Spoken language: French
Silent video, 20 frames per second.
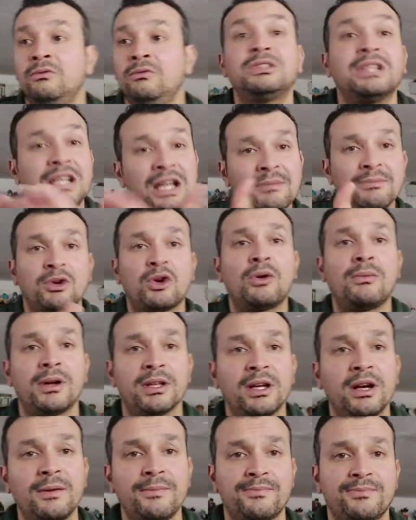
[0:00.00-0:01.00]
vous allez à
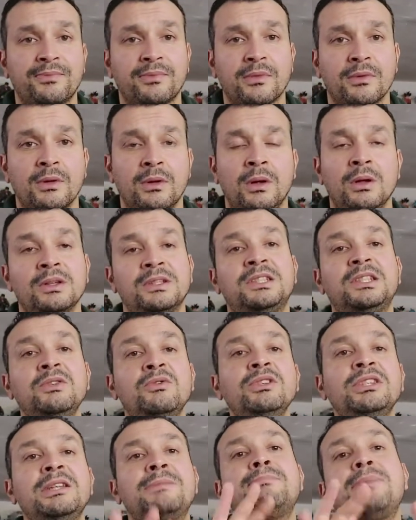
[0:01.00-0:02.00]
Micromania,
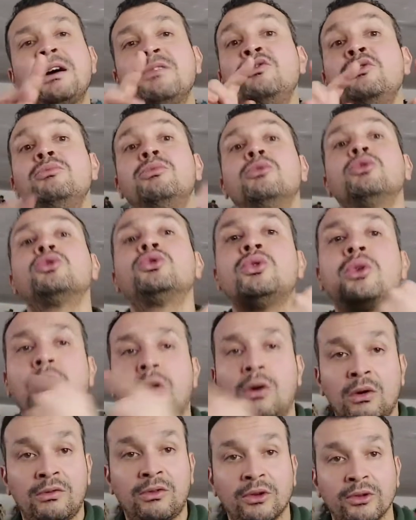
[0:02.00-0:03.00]
si vous dites pas vous
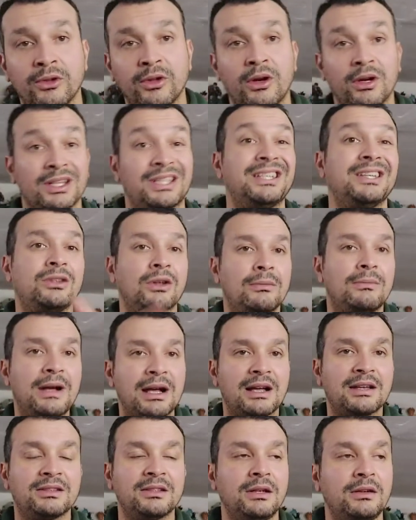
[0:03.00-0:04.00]
bonjour au vendeur qui est dans le
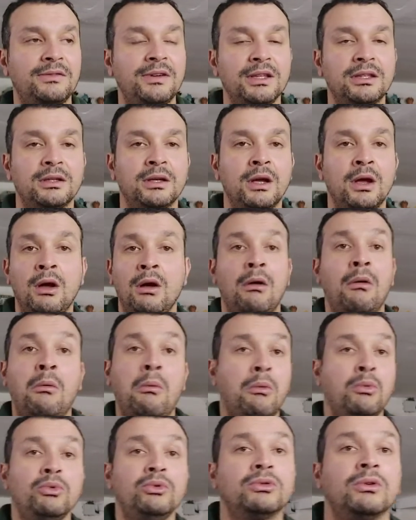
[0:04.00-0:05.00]
magasin, en fait,
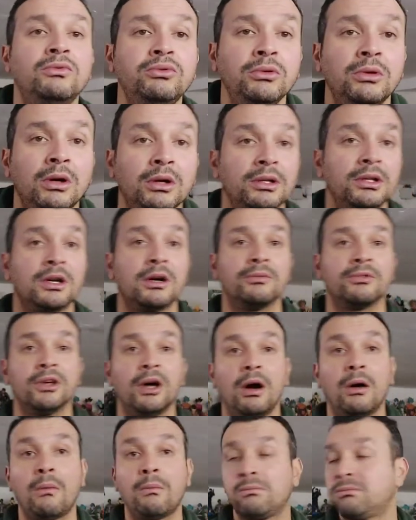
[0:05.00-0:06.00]
lui, il s'en fout, hein, il est comme
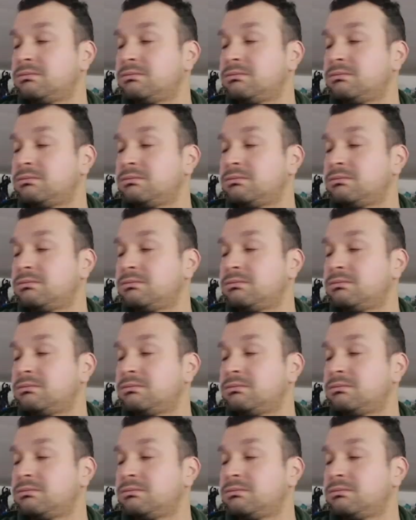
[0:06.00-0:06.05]
ça.